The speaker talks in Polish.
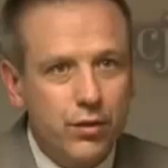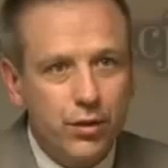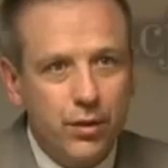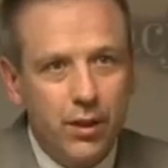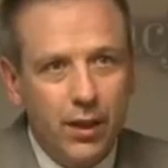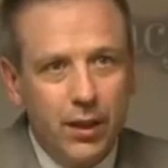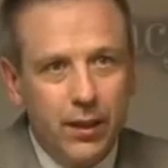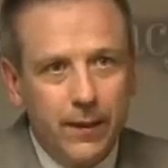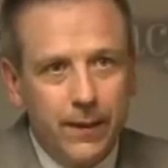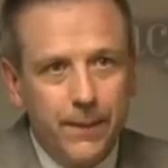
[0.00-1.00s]
czy
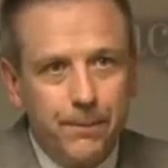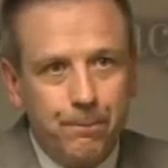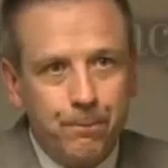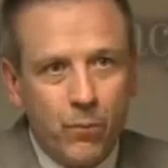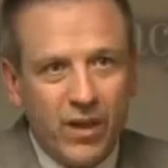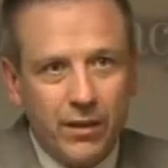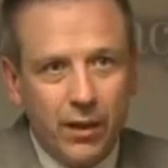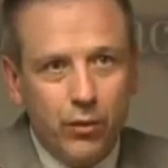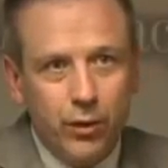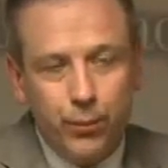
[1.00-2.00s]
e,
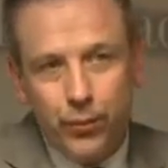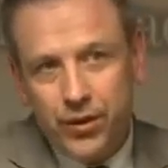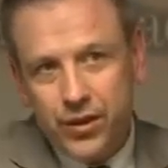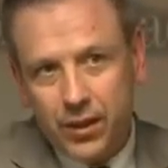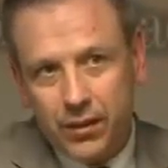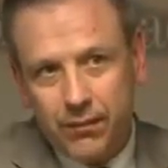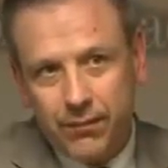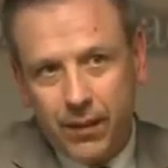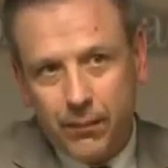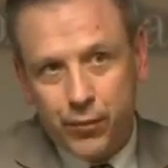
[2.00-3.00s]
tego typu
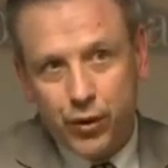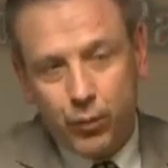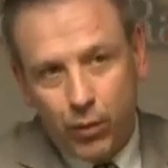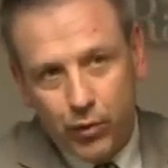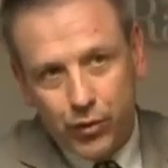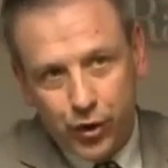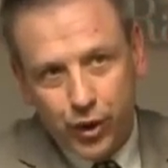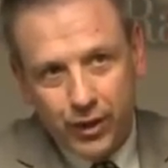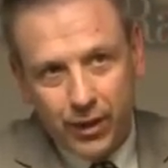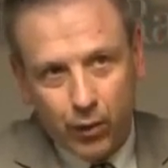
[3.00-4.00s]
inicjatywa przełoży
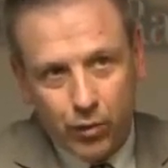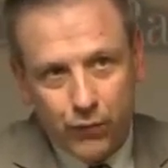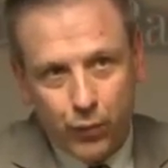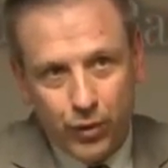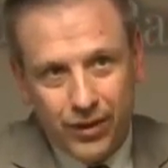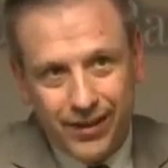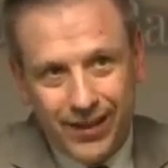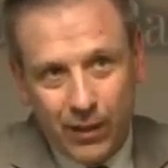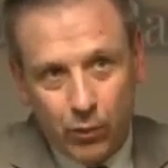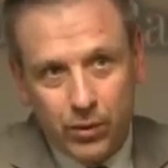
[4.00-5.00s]
się na rozwój
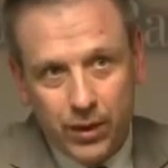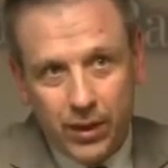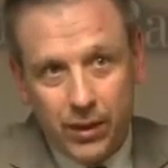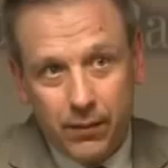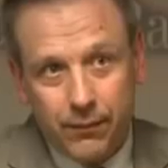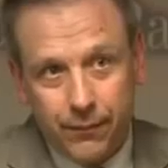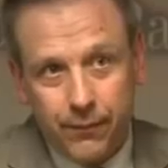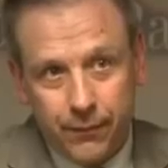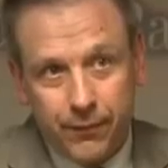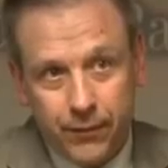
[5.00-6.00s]
nauki
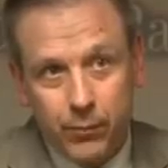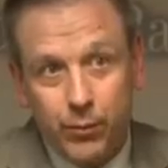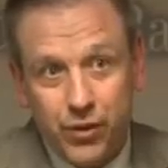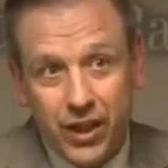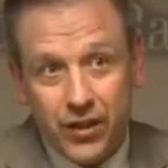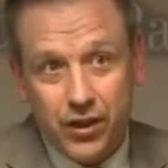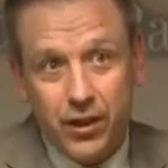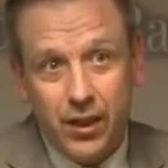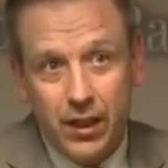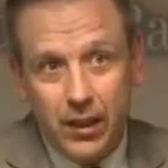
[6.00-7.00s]
w, w, w tym
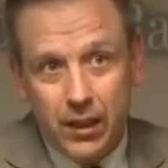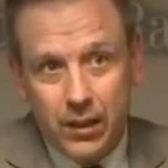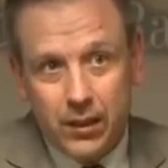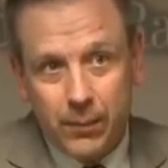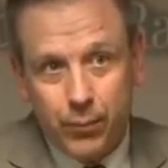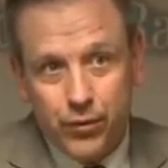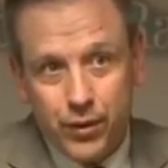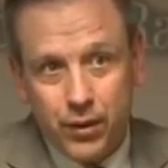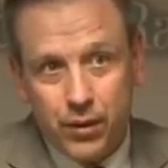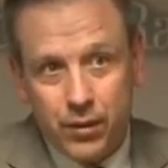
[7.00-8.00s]
obszarze E, na
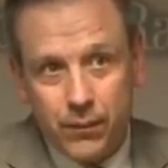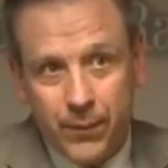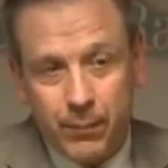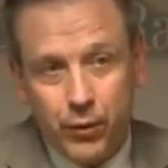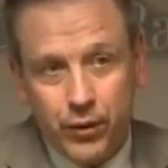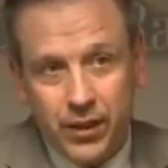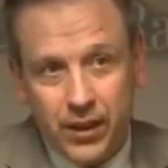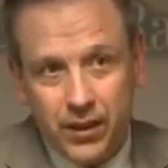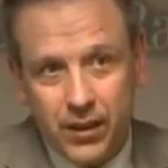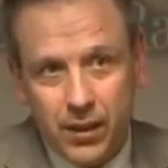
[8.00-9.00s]
polskich e,
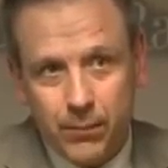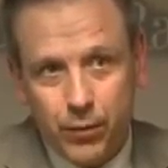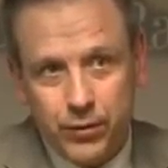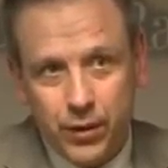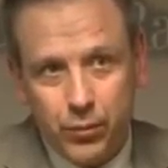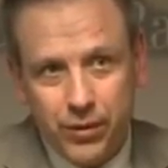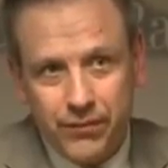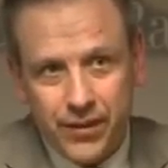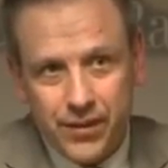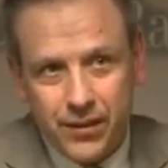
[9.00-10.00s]
politechnikach, polskich
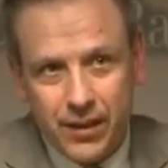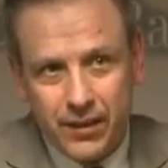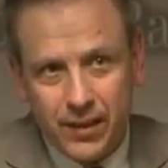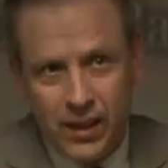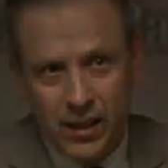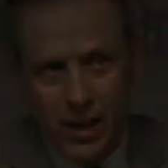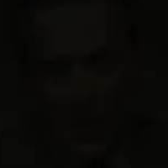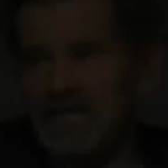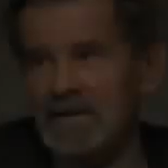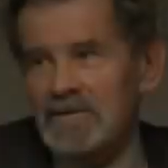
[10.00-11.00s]
uniwersytetach.
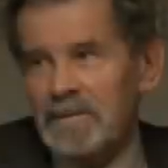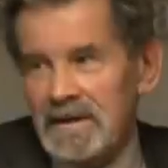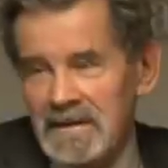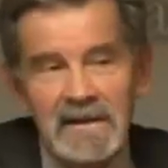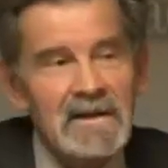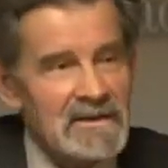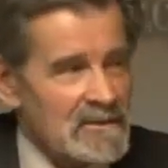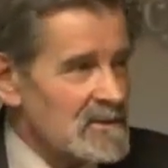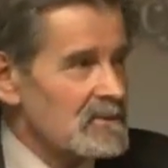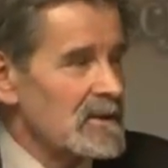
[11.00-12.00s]
Czy te odpady
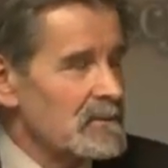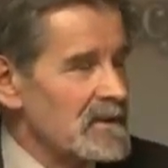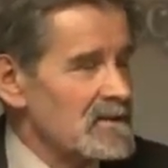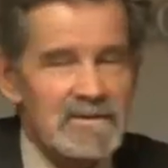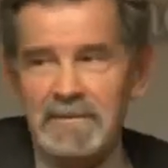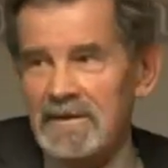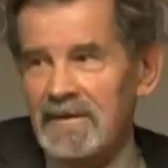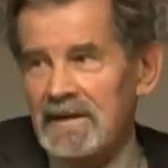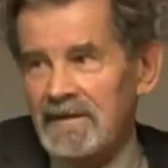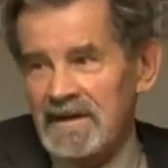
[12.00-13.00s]
są skład będą
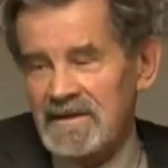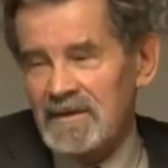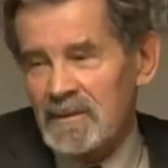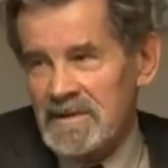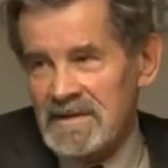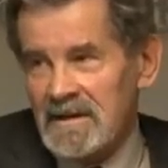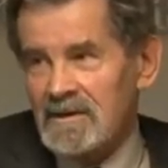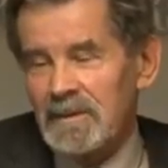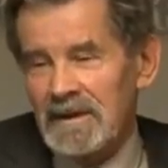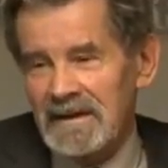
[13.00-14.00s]
składowane w jakichś wyrobiskach
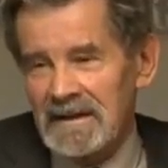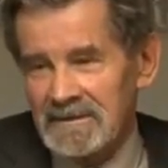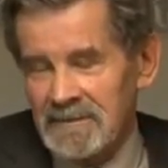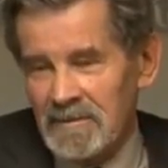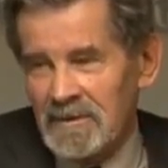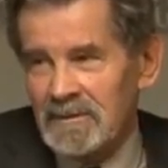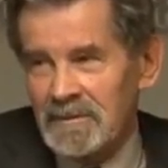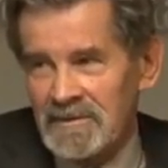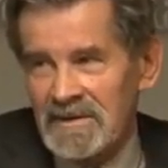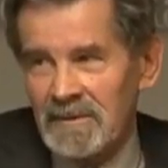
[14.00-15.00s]
kopalnianych głęboko
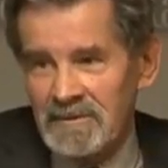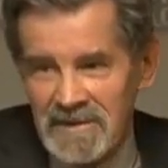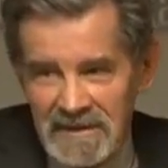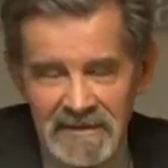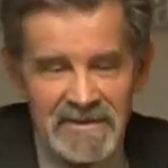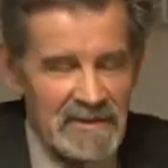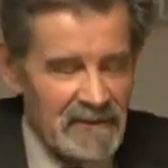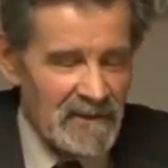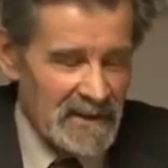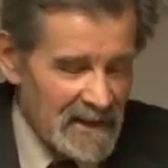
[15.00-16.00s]
pod ziemią? Czy, czy to
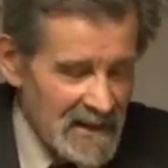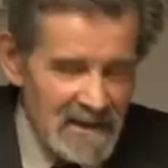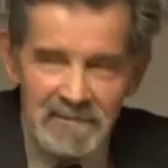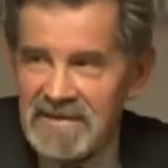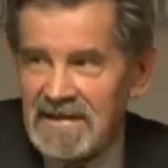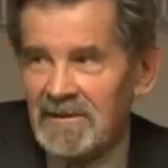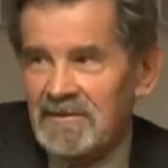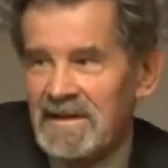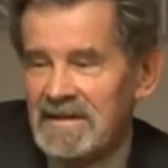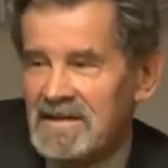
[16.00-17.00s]
w ogóle
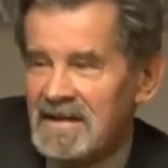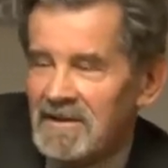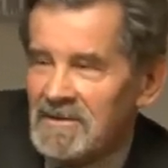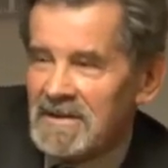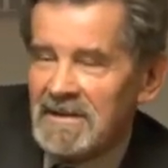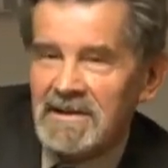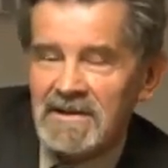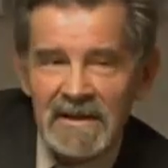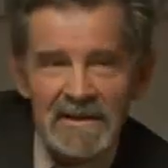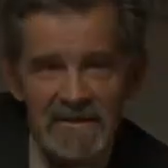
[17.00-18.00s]
stanowi jakieś zagrożenie, czy nie? To